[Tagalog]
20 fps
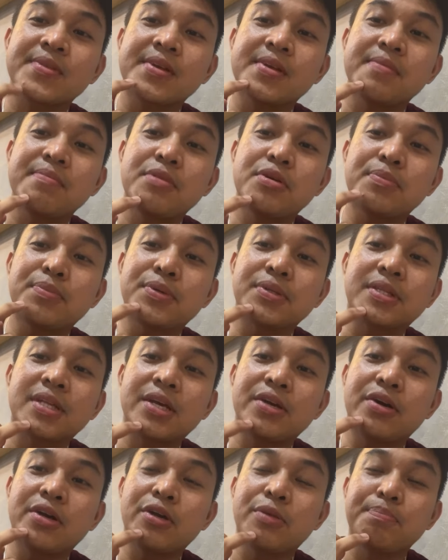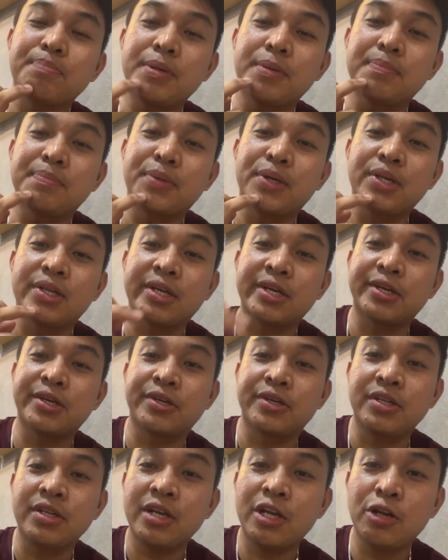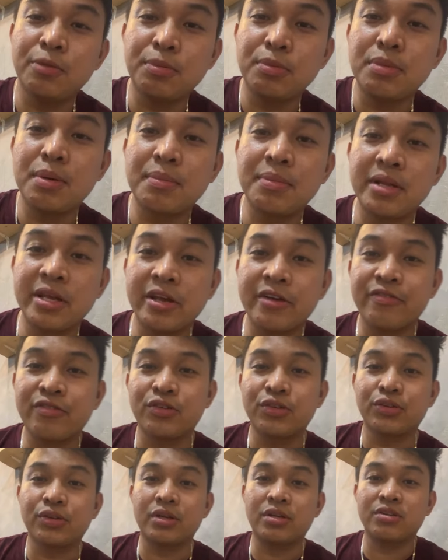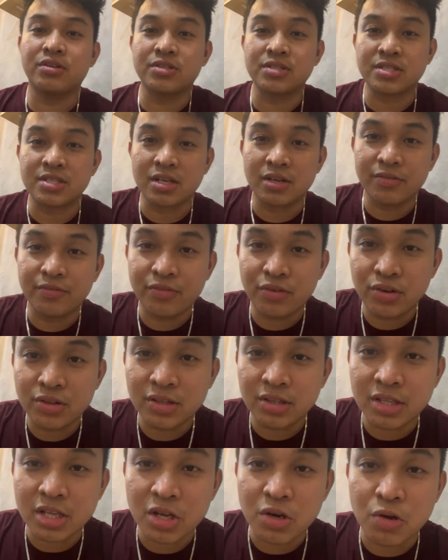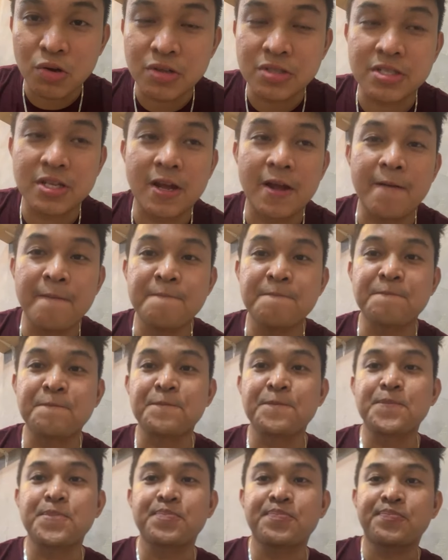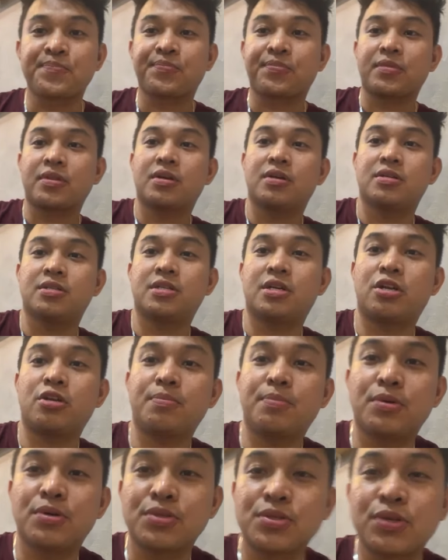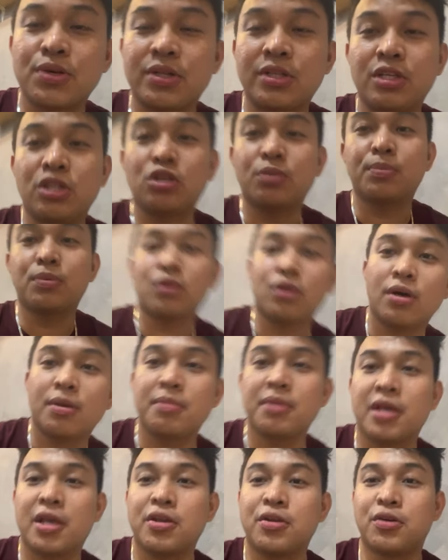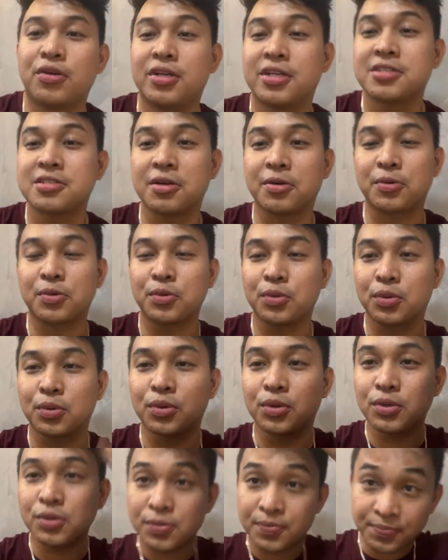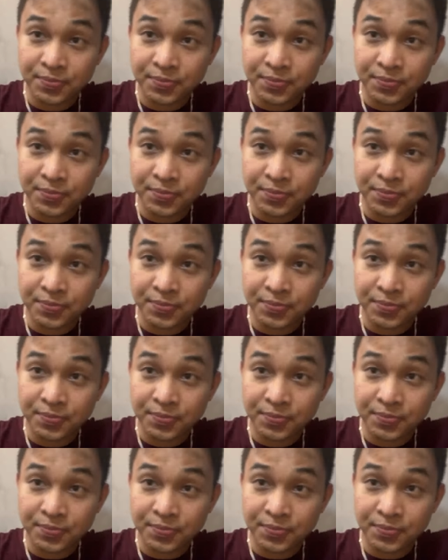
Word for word: Meron po tayo ngayong pimple ngayon. Hello po Ma'am Leah Fontanosa. Fontanosa. Shoutout po. So, andito po kami ngayon ulit sa crew ko.